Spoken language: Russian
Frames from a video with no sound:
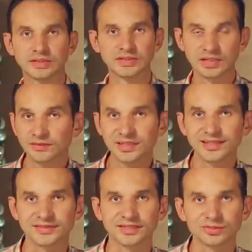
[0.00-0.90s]
С этого
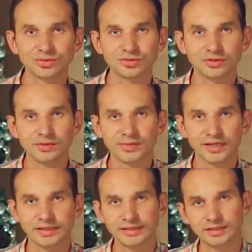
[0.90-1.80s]
дня стартует новый
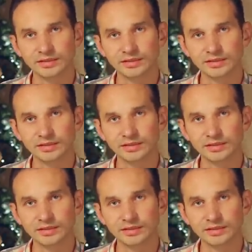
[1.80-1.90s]
проект на